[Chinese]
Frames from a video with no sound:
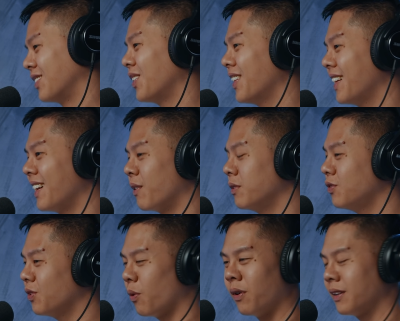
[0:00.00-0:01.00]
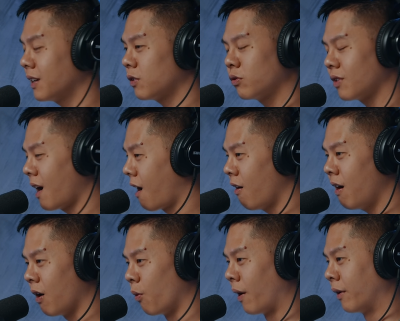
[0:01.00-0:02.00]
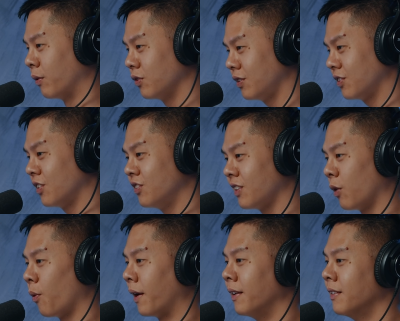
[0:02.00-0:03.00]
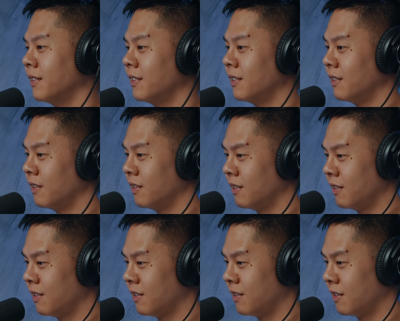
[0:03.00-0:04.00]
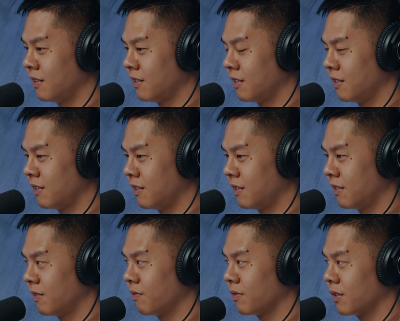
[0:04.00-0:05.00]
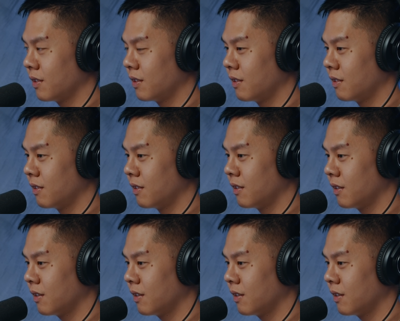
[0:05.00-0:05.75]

对，我就觉得哇，那个动作好好玩，我就一直很想玩。可是你现在有钱也可以这样子扇啊，但是不要烧。